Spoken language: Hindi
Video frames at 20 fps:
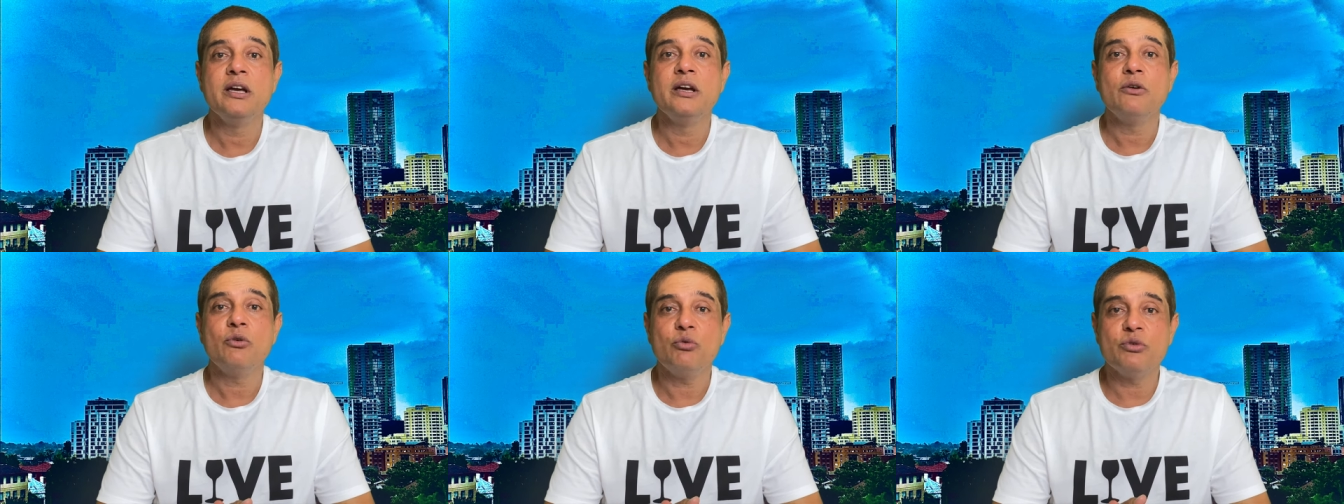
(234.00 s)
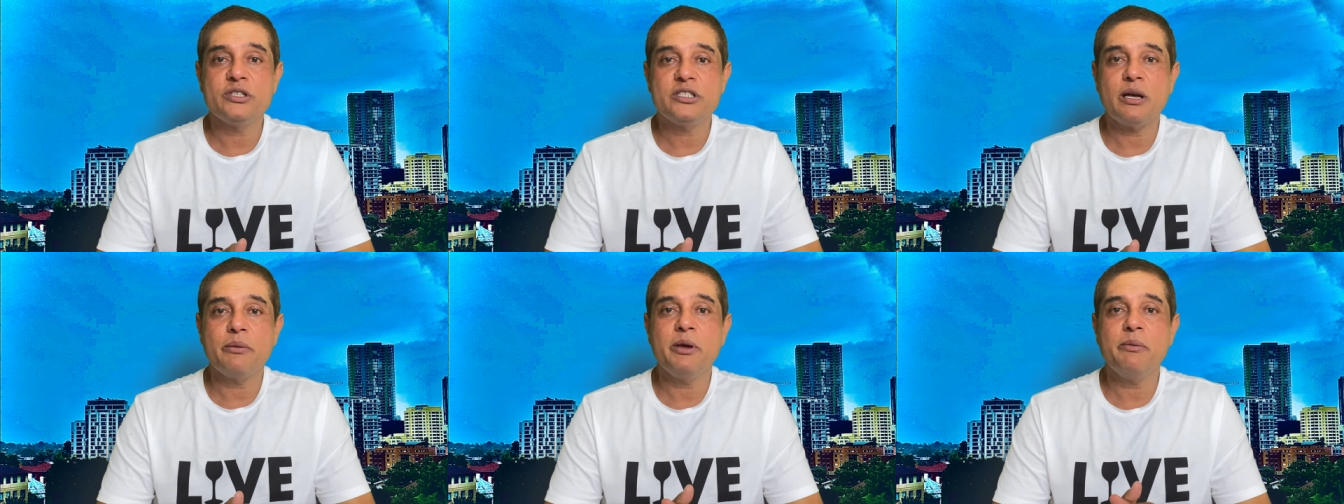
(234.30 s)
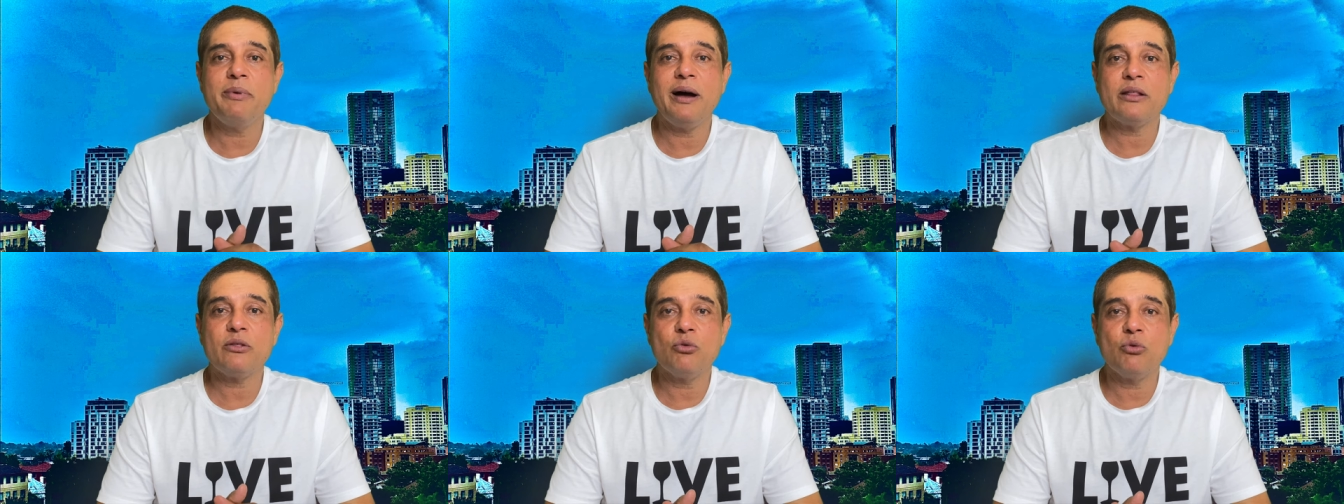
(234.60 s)
उन सभी
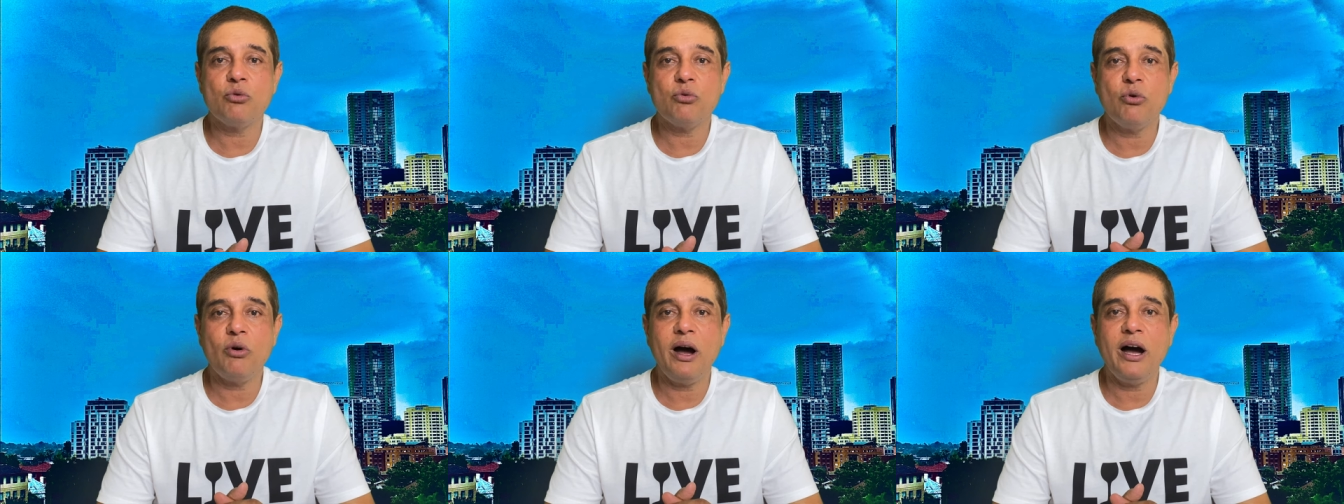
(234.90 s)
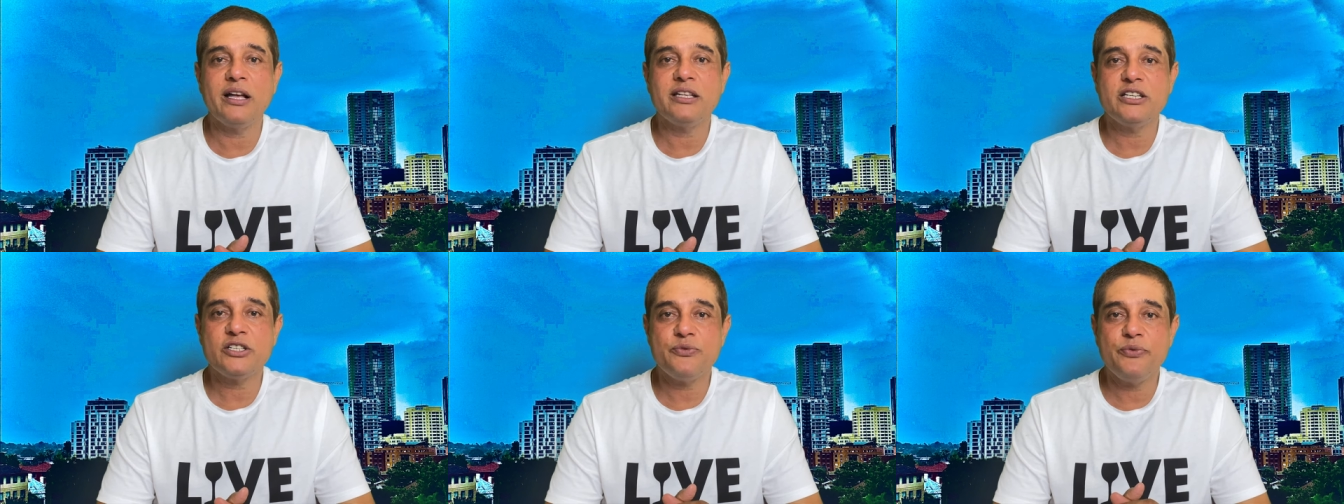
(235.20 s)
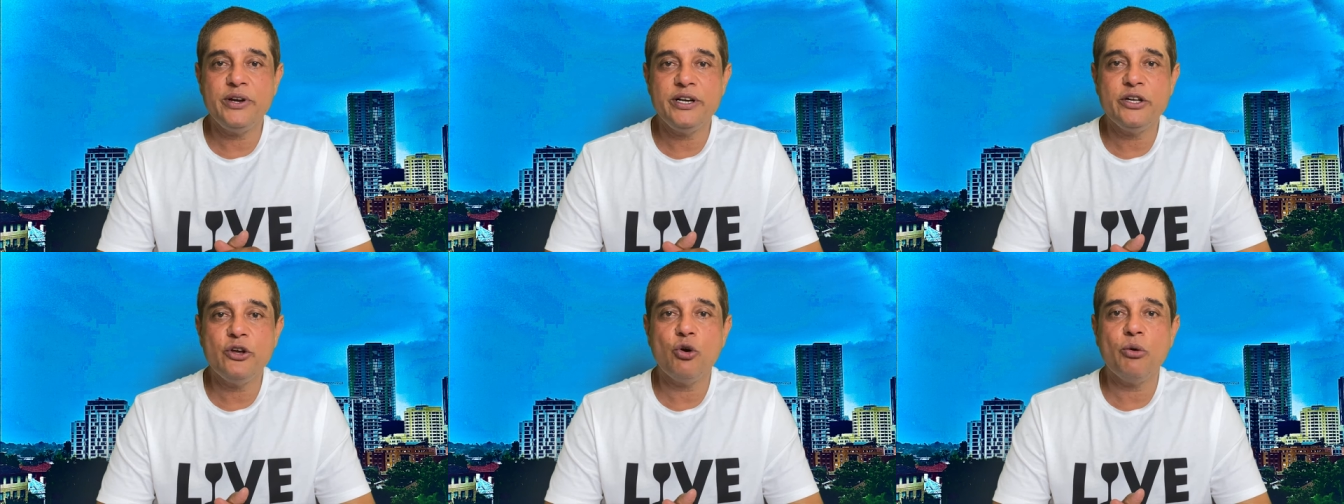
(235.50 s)
बातों को आज इस
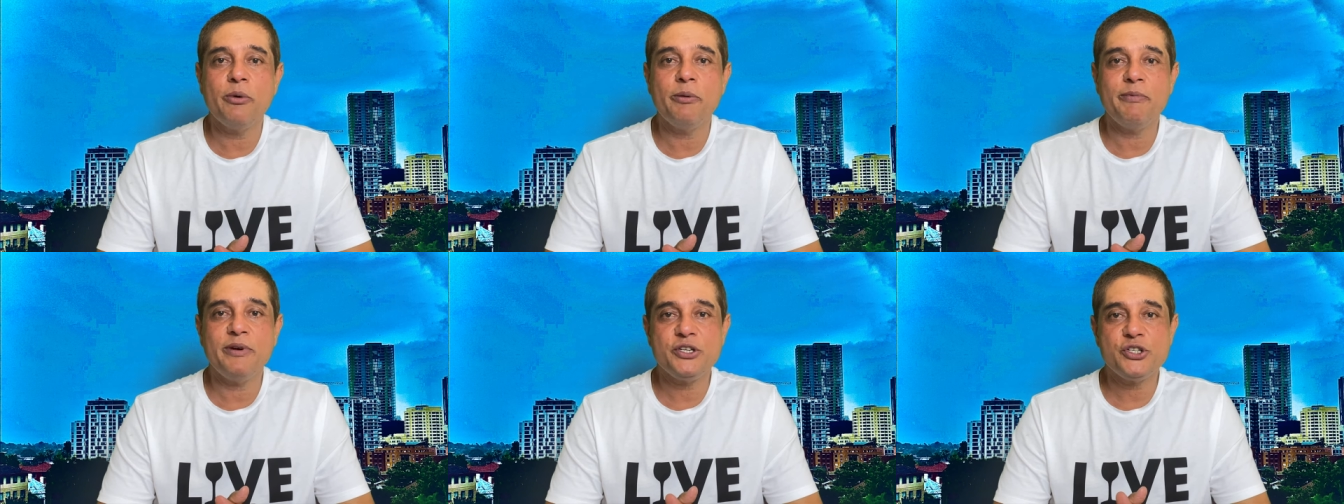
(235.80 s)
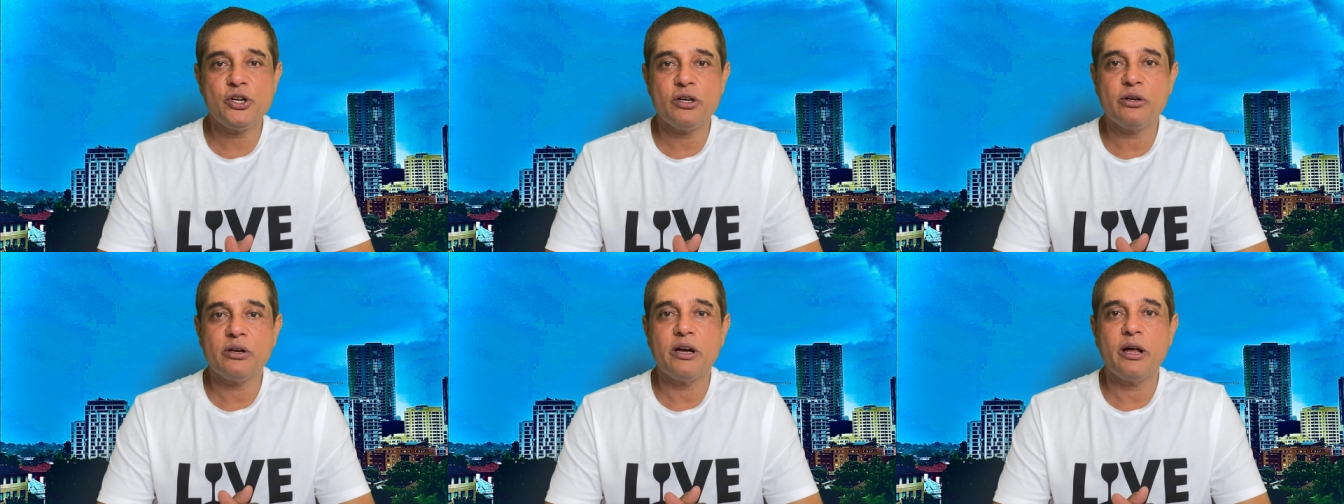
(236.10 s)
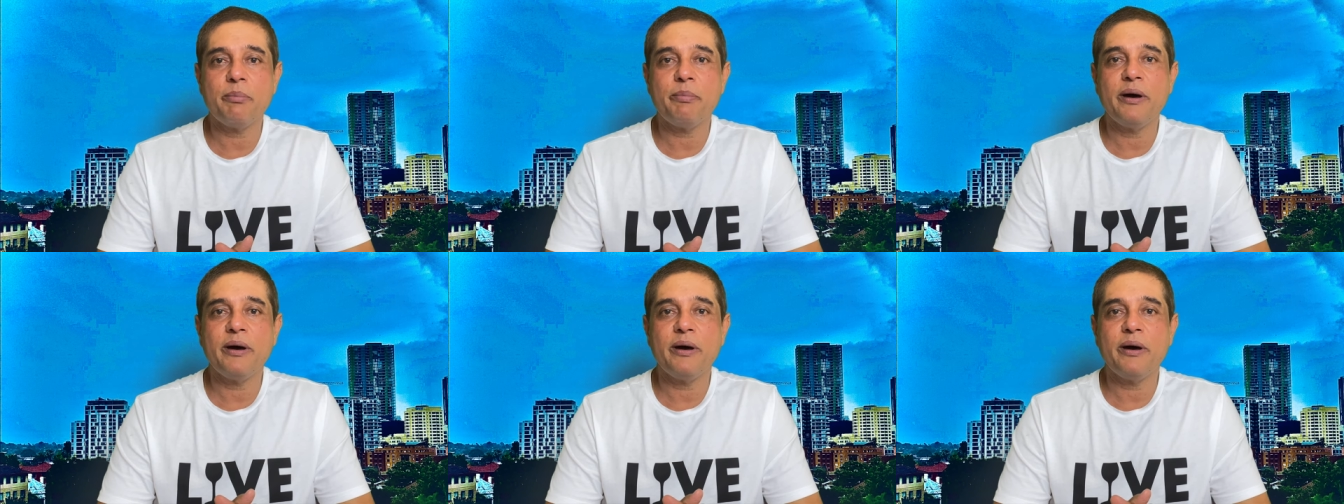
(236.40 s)
वीडियो में मेंशन कर